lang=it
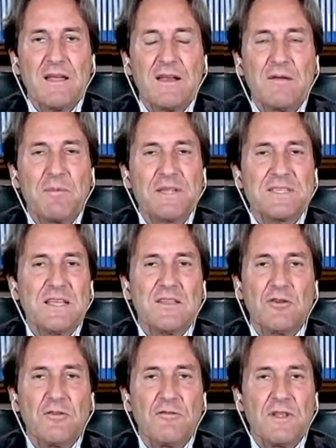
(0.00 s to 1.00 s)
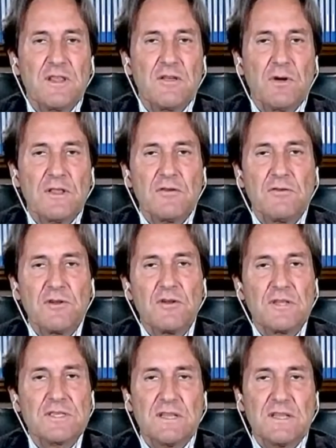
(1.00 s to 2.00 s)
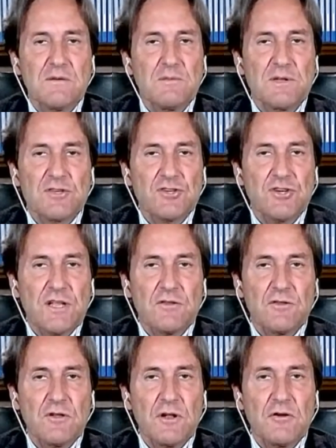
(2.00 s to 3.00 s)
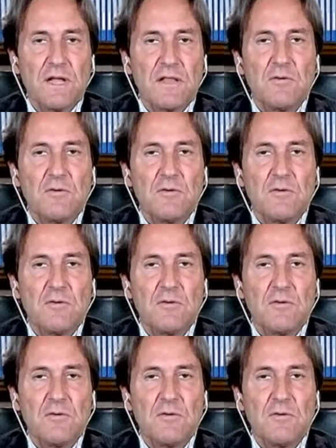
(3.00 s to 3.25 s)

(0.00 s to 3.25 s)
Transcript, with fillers: rappresentano il 24,7% dei laureati,